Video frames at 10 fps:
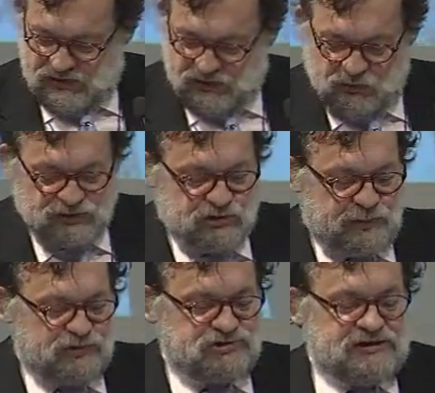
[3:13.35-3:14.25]
in questo
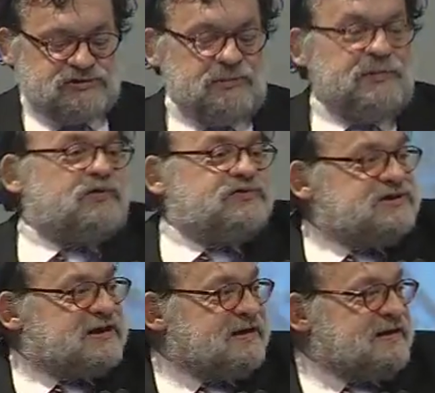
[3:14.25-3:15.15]
processo, però
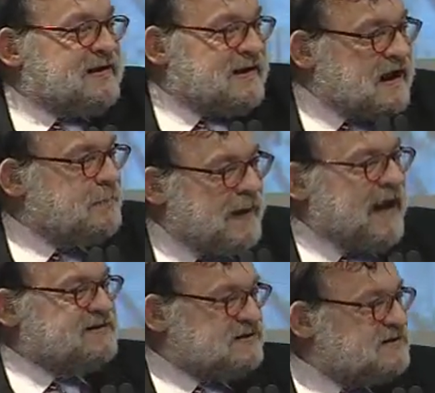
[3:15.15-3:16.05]
sia capace